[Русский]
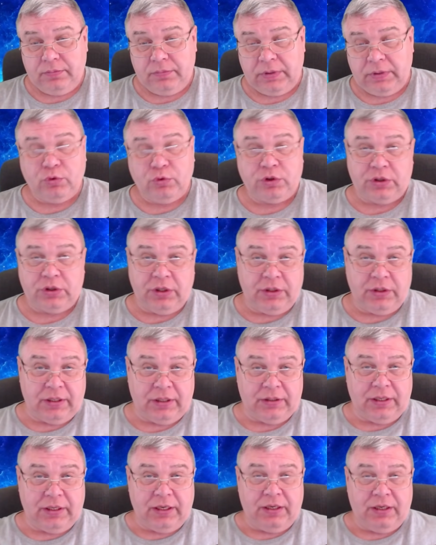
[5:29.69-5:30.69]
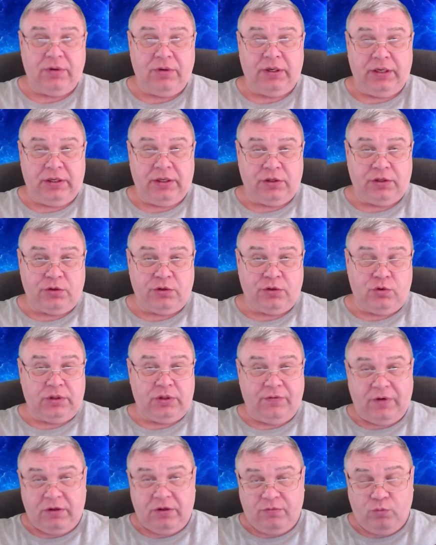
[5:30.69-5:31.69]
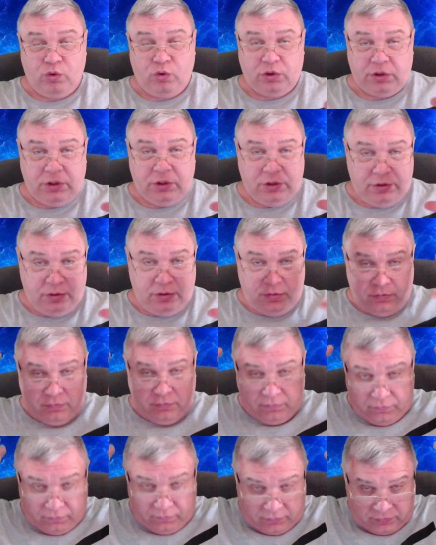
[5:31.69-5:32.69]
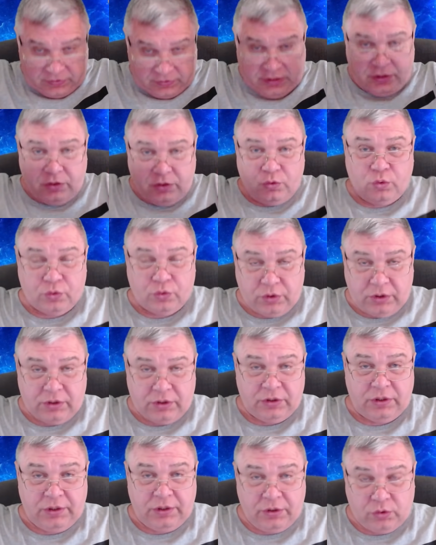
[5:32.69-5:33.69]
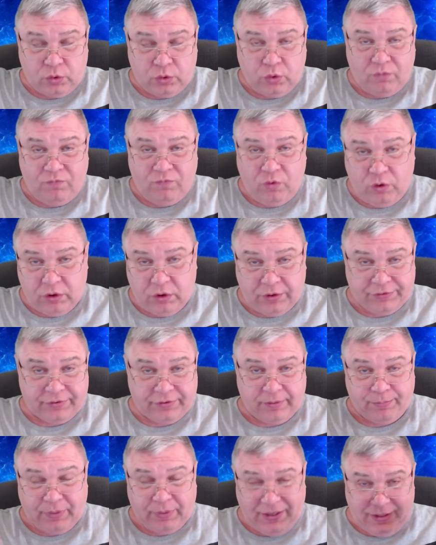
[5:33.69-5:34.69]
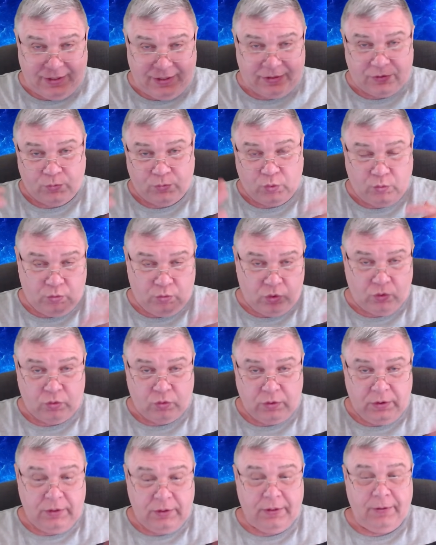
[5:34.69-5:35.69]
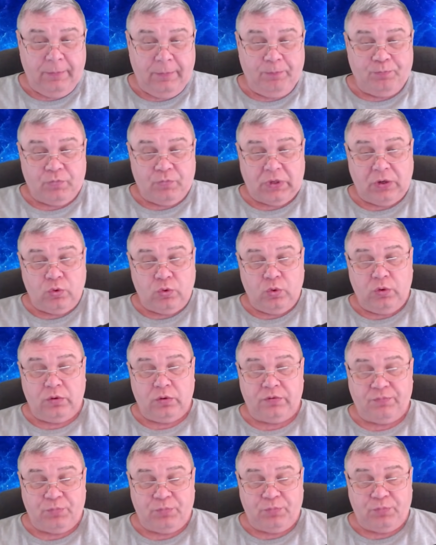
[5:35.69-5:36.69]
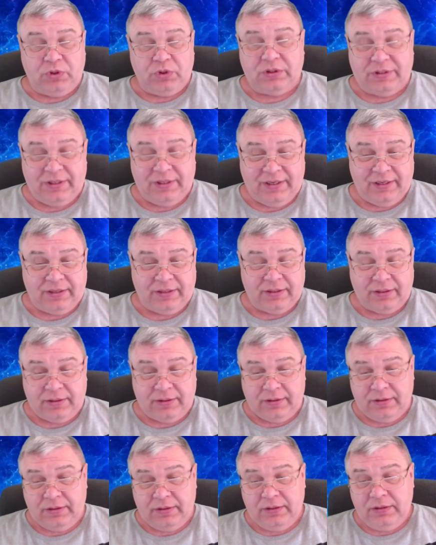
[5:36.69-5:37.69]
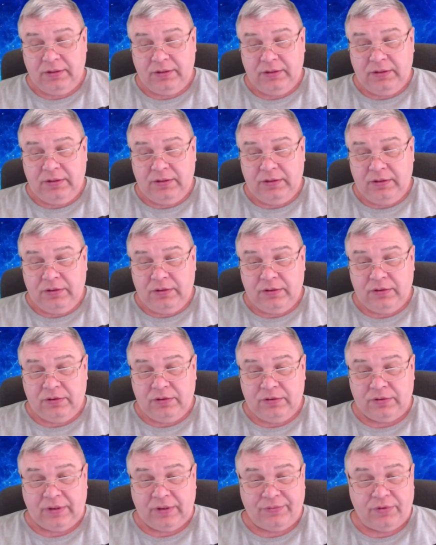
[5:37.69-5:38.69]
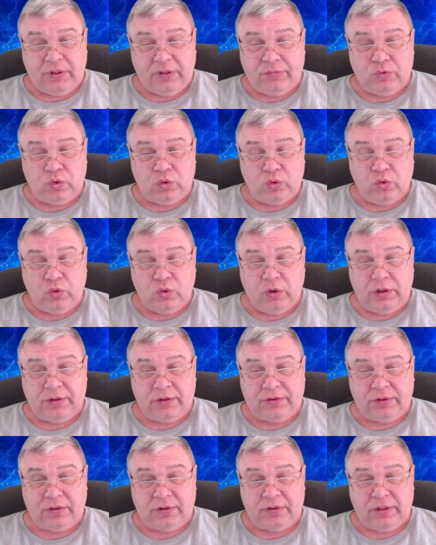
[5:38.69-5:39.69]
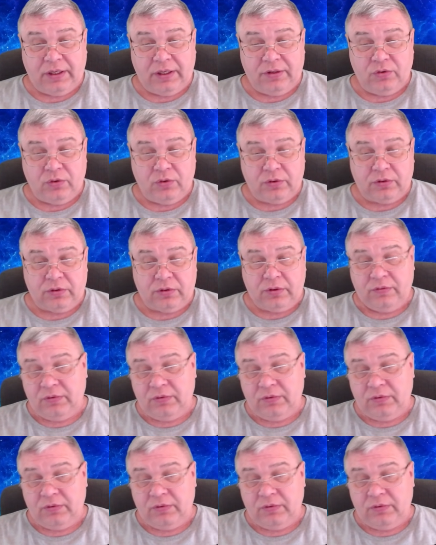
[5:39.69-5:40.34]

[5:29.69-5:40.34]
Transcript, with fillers: Потому что иногда говорят, что это, возможно, закинутые на лицо волосы, поэтому, мол, такое вот впечатление совсем другое создается.